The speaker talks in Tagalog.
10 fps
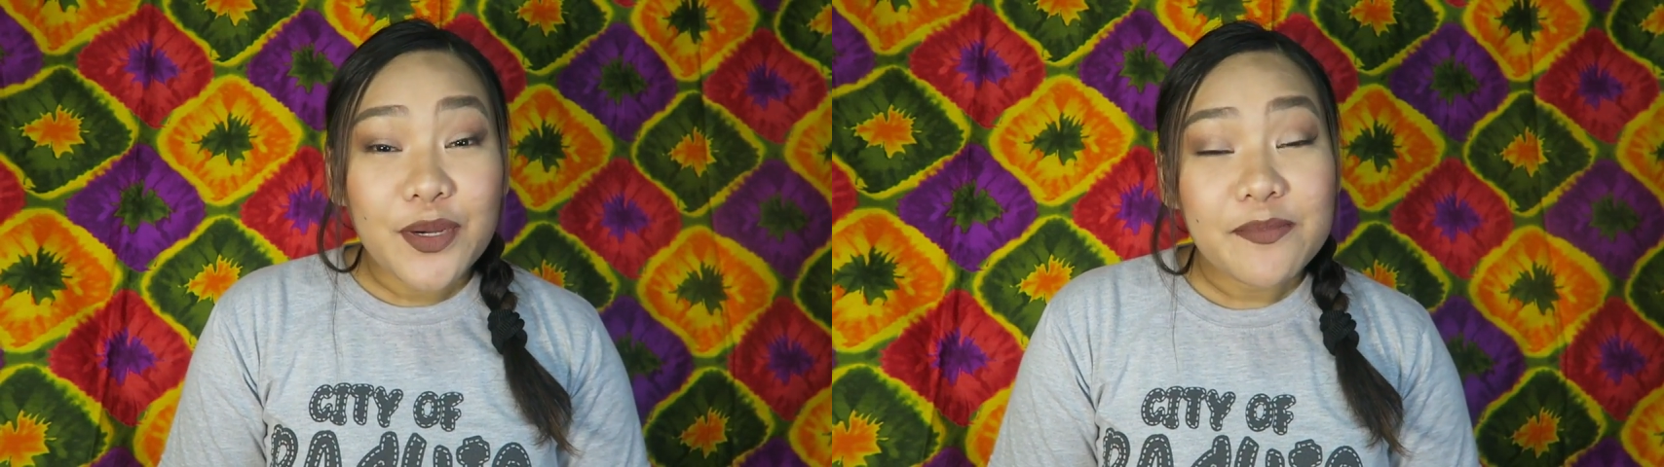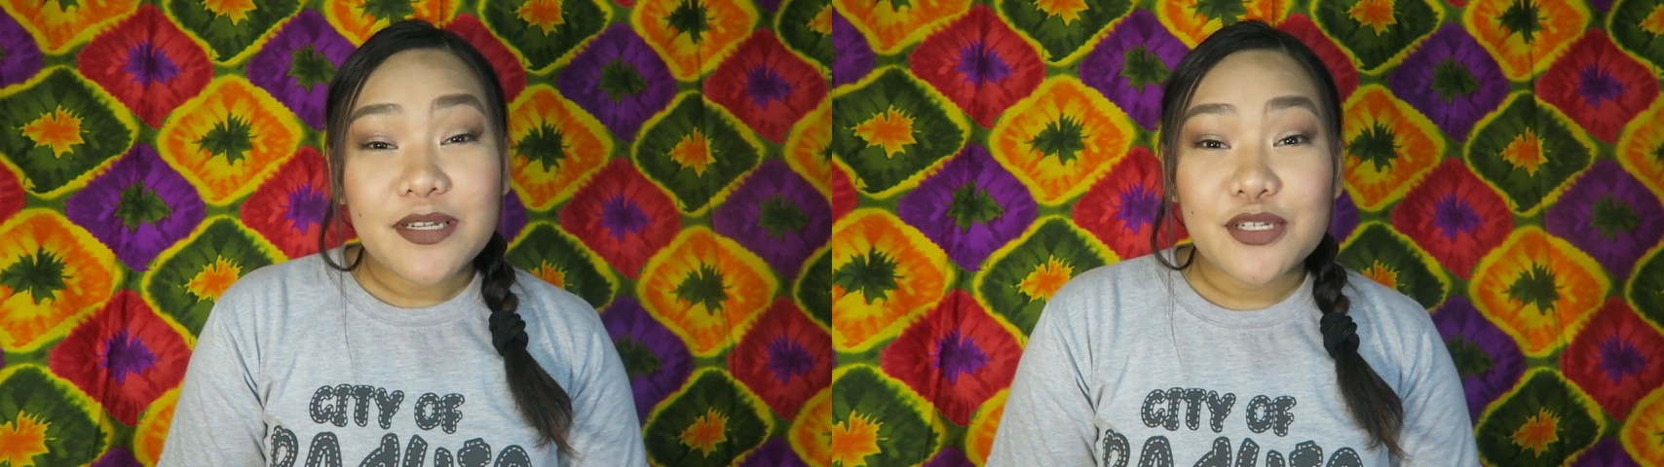
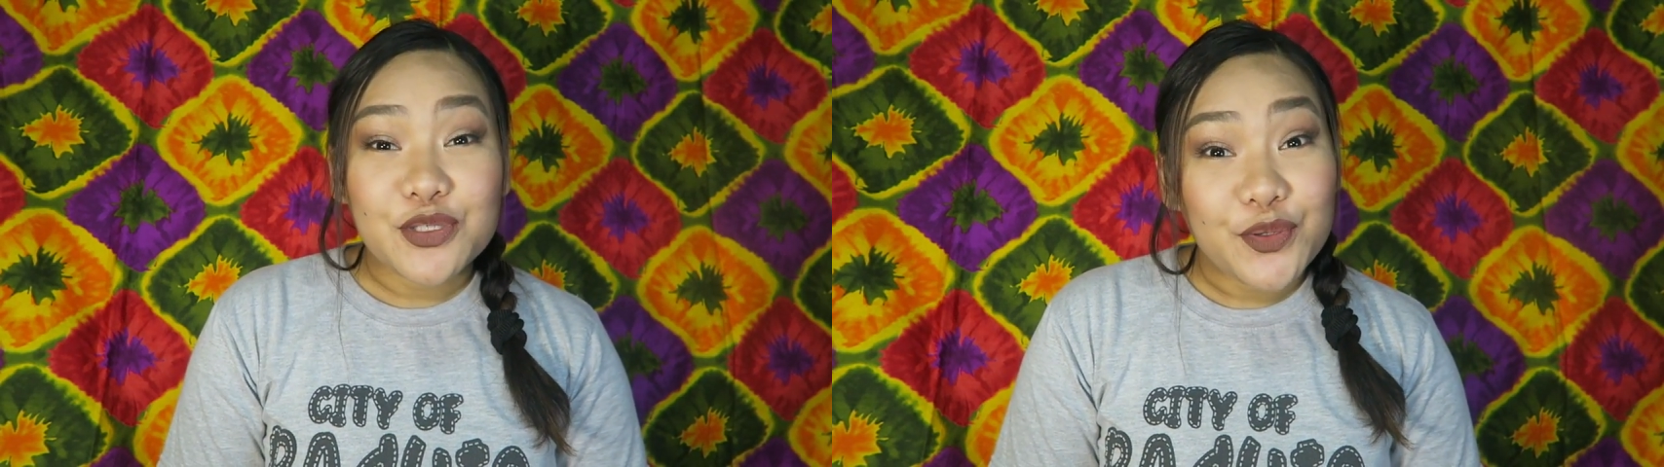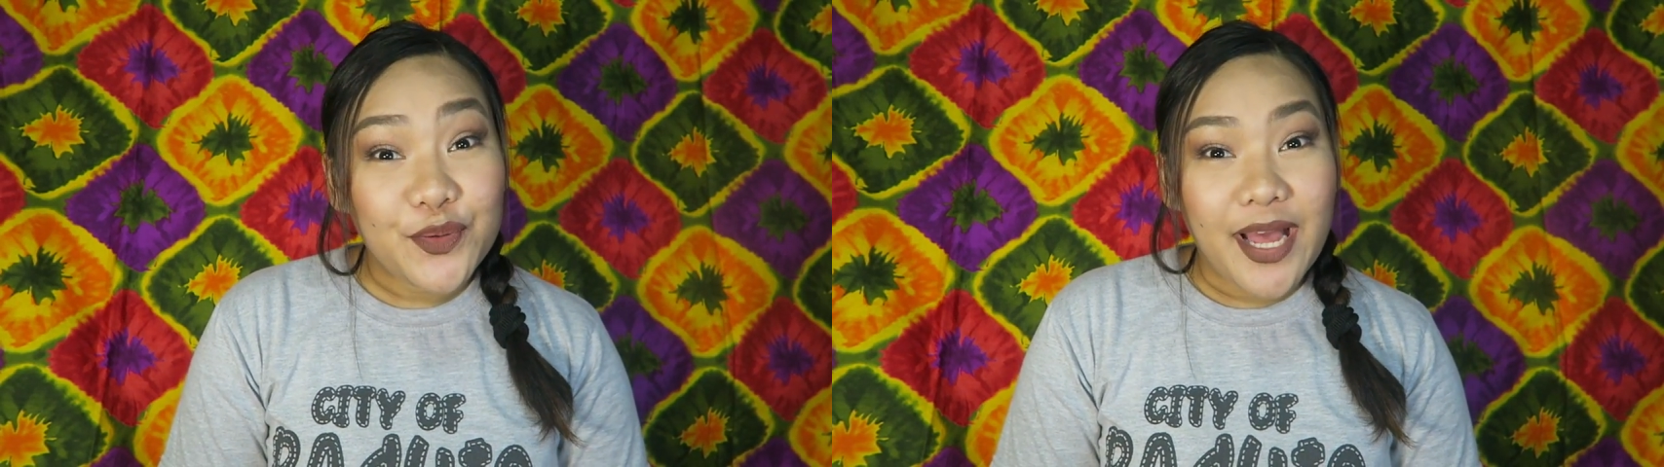I'm gonna
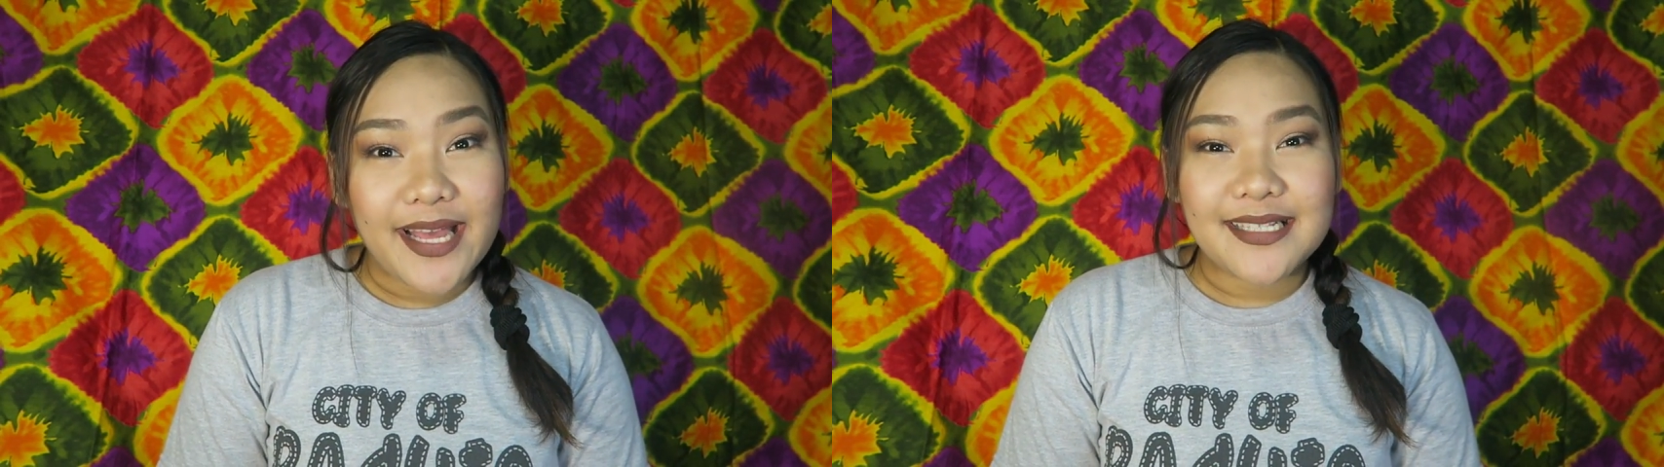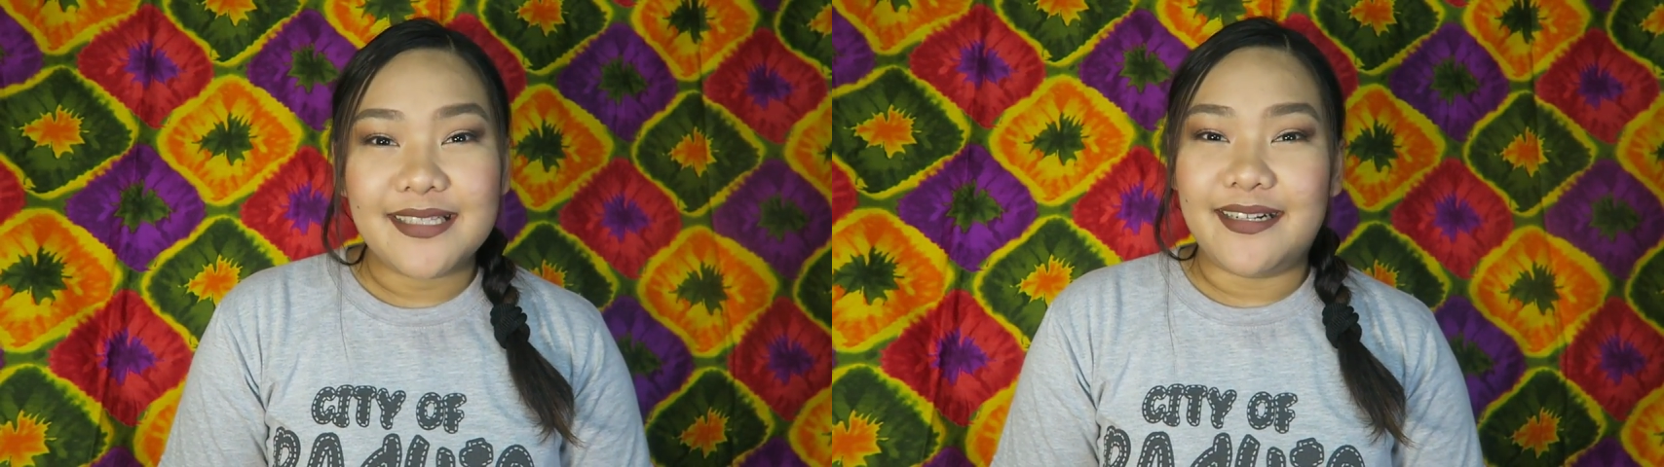show you
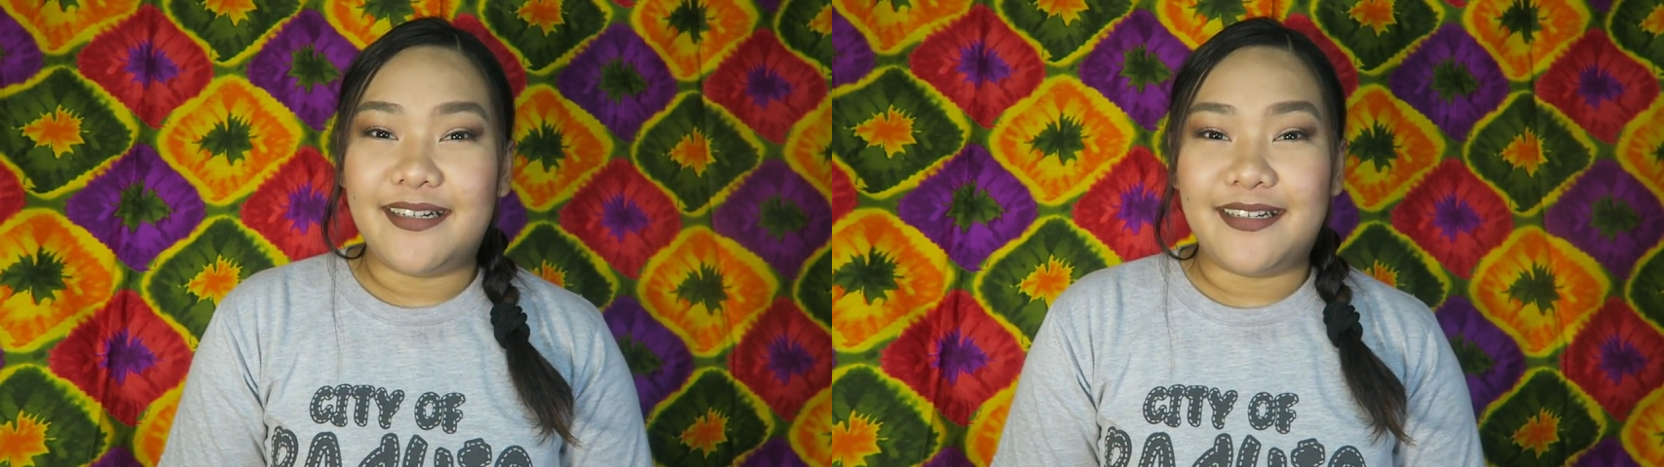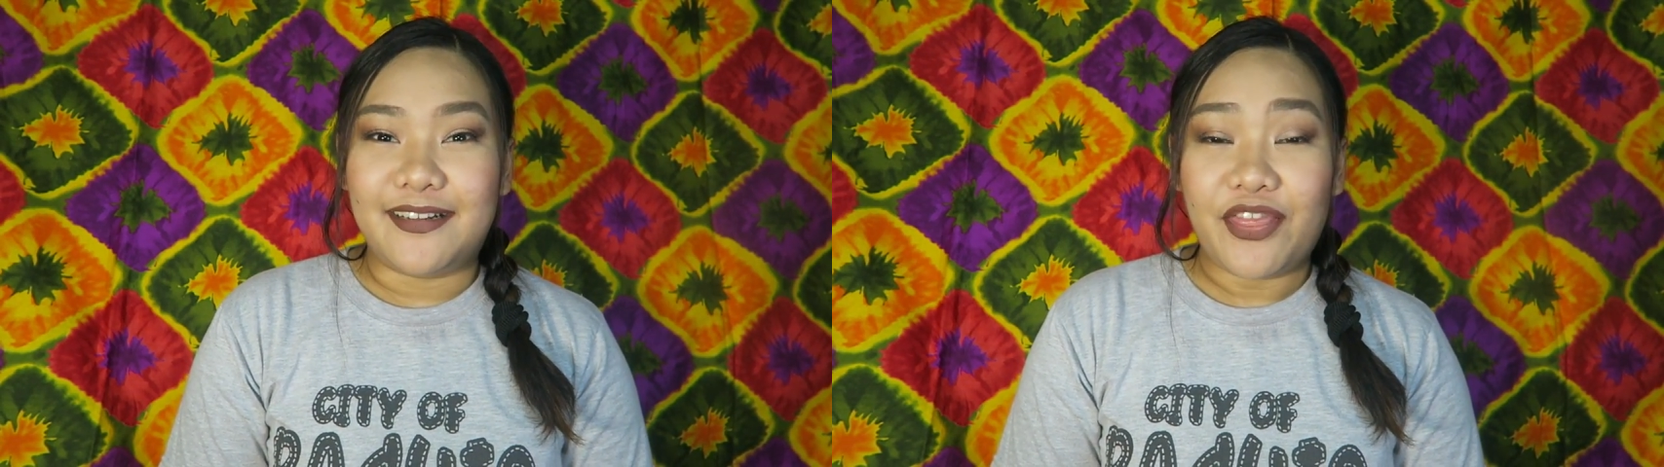guys
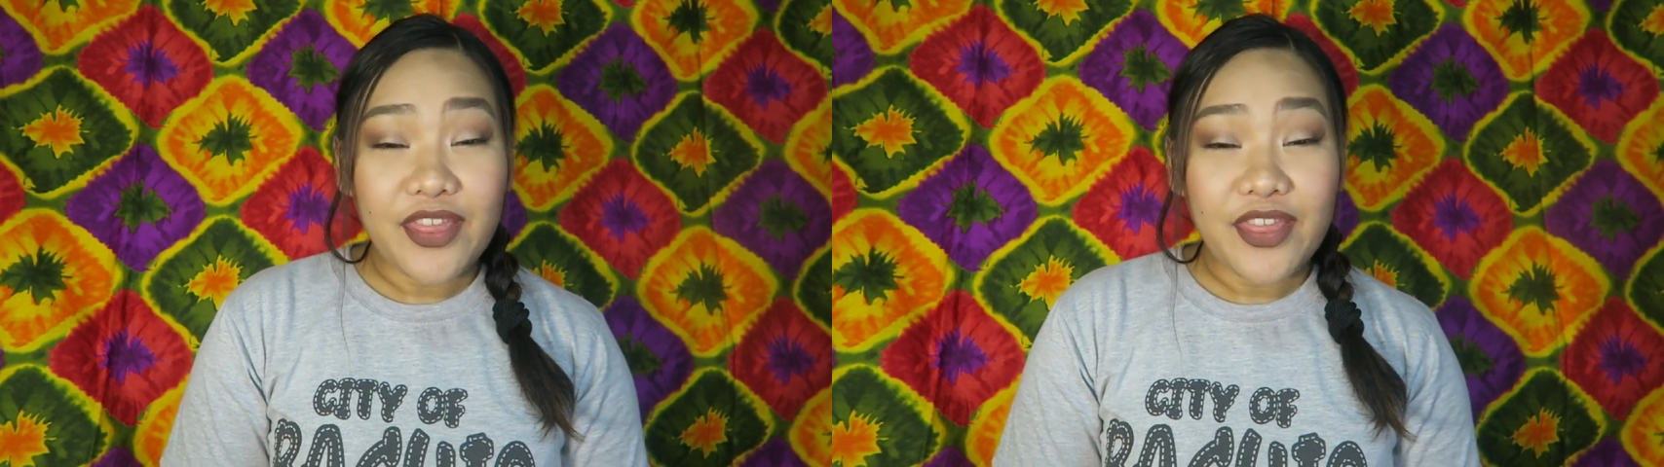the